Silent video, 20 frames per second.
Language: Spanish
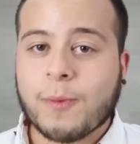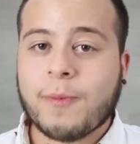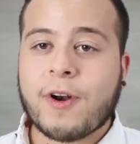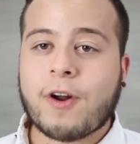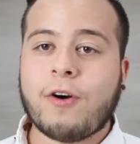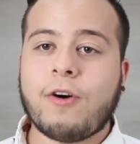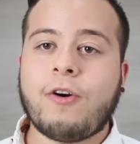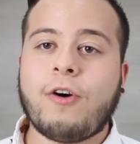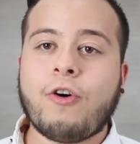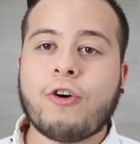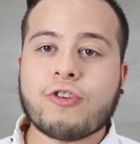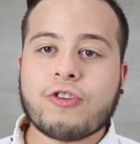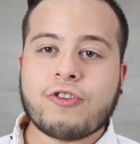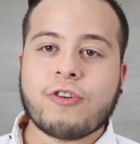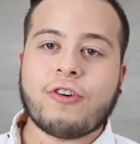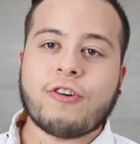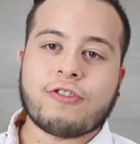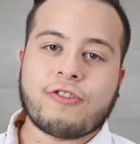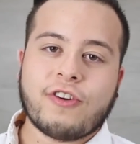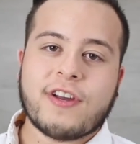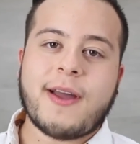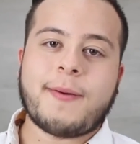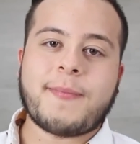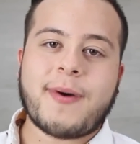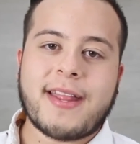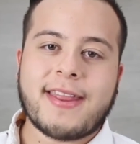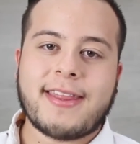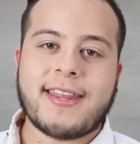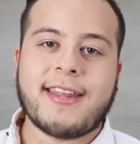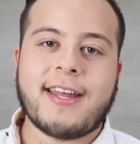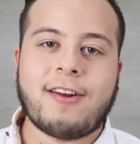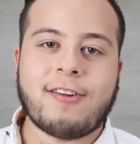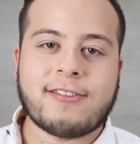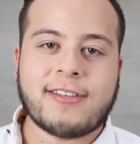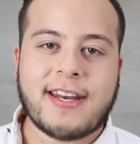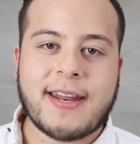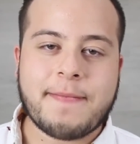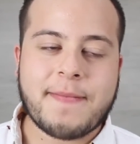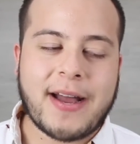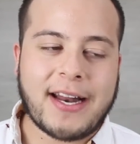Número 8. Soy amante de
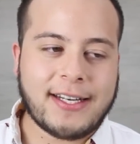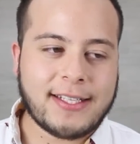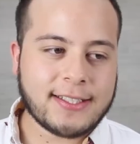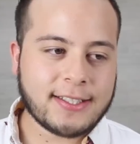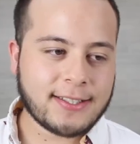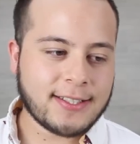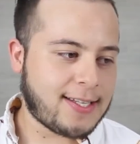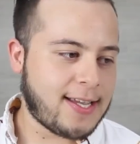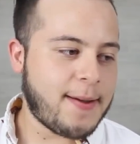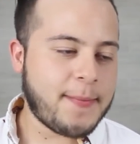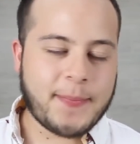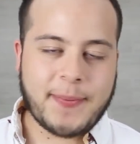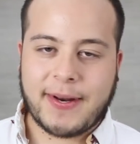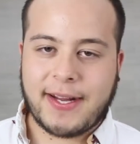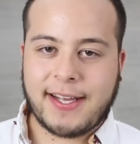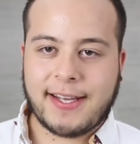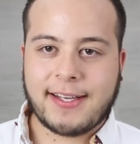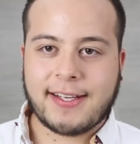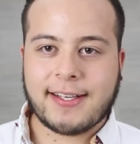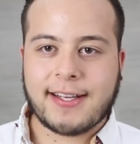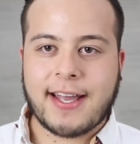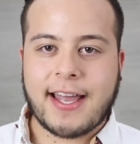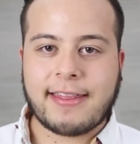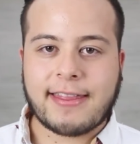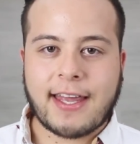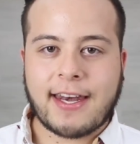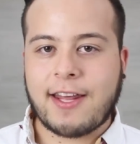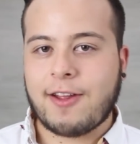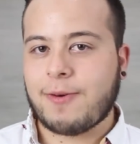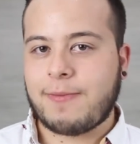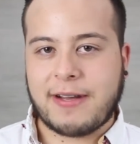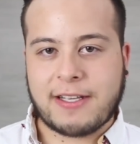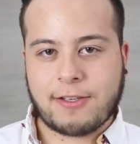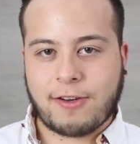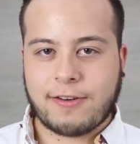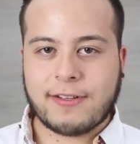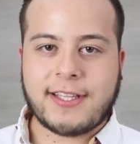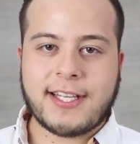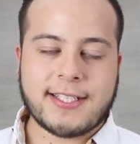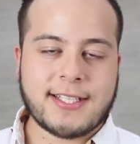los animales. Siempre he tenido
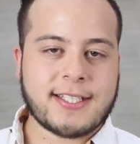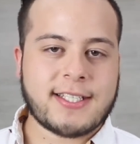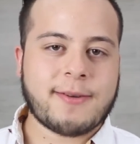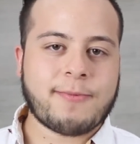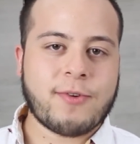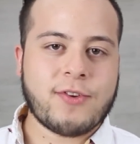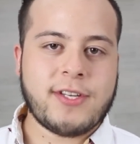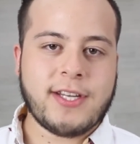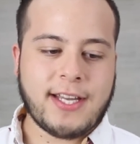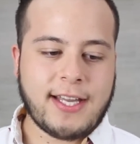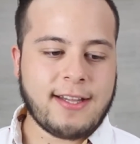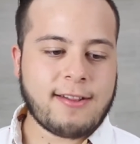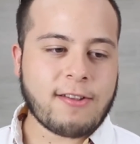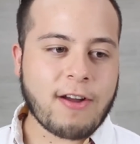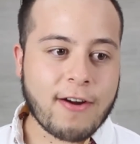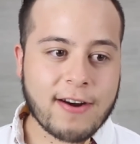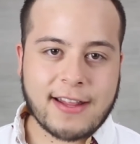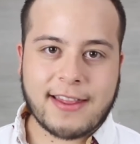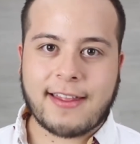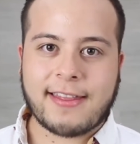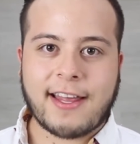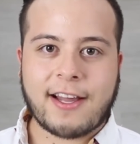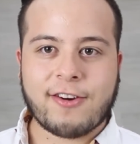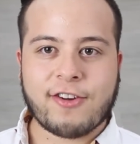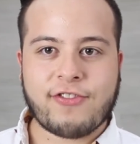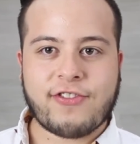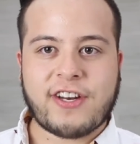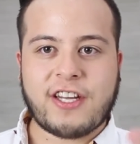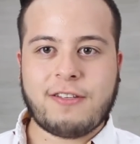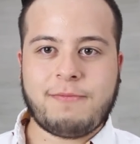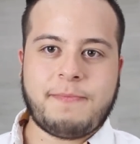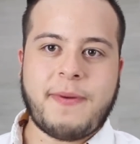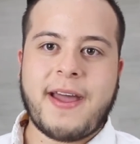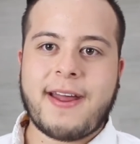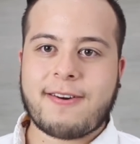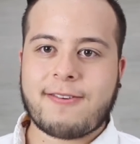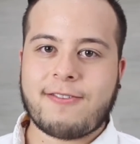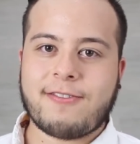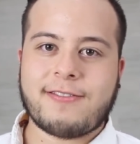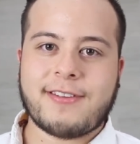mascotas desde muy chiquito. Ahorita tengo tres
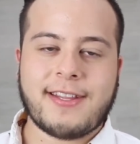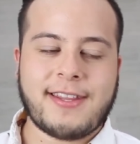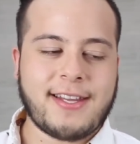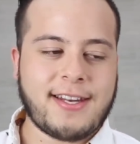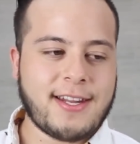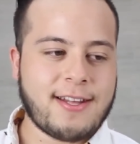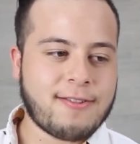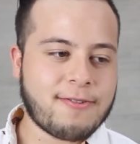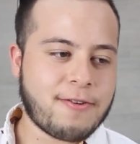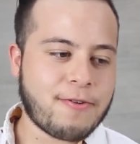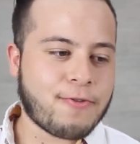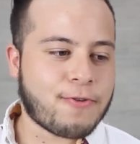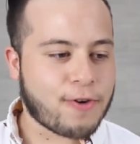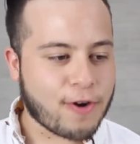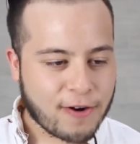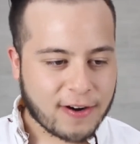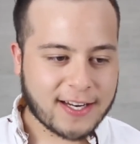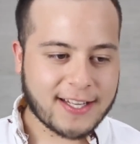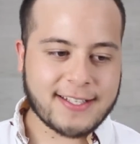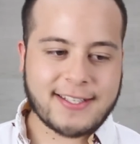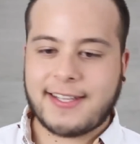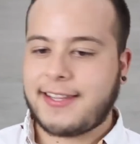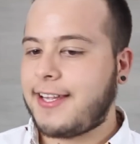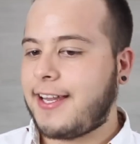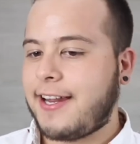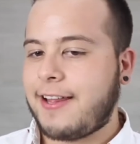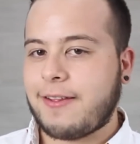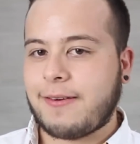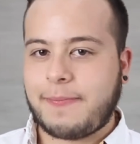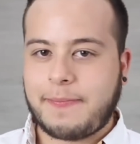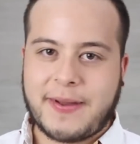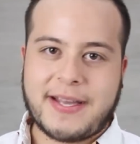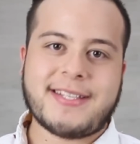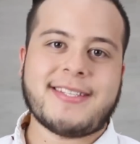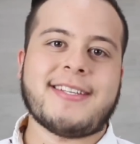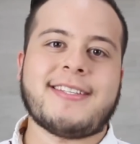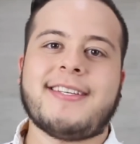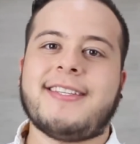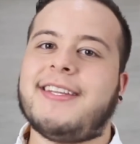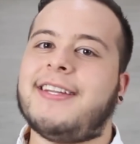perros, he tenido hurones, he tenido
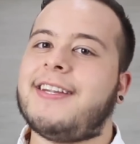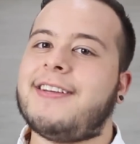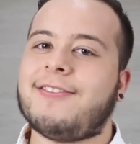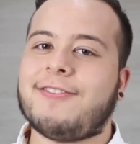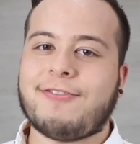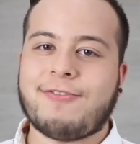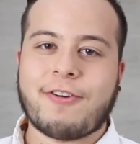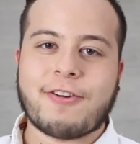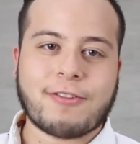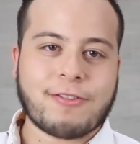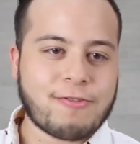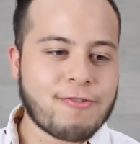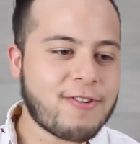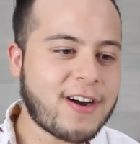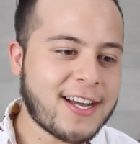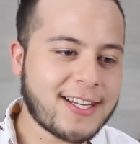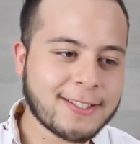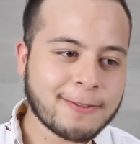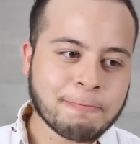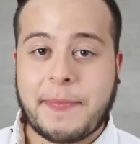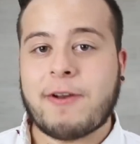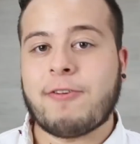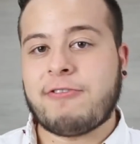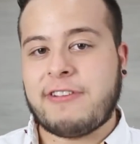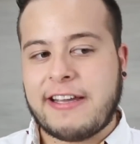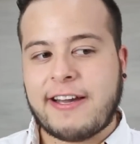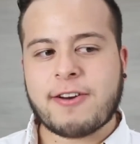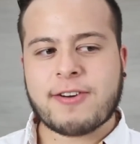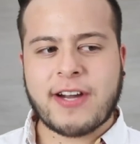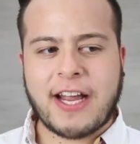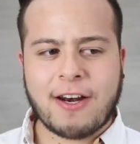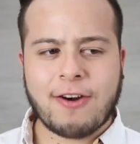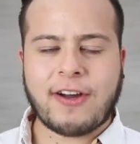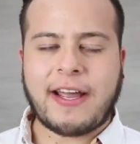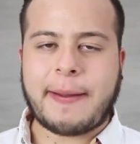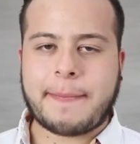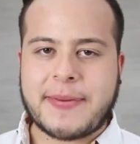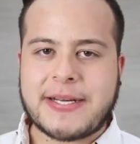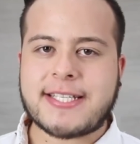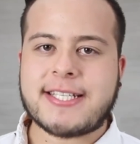peces, he tenido tortugas. Pero sí, creo que
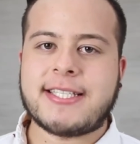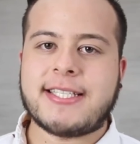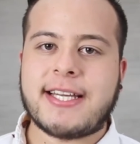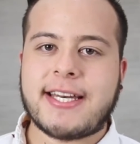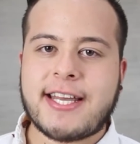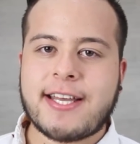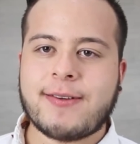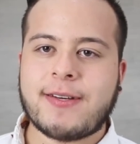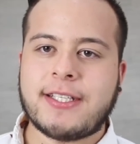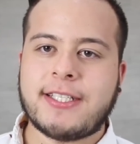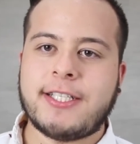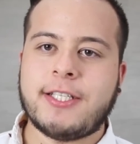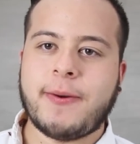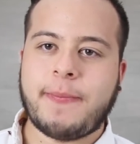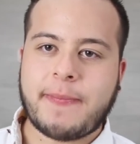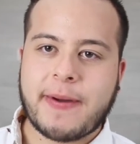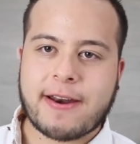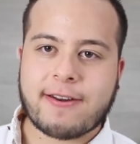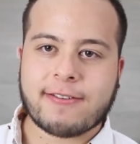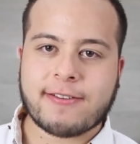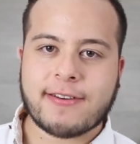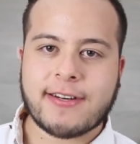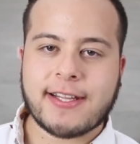lo que más he tenido han sido perros.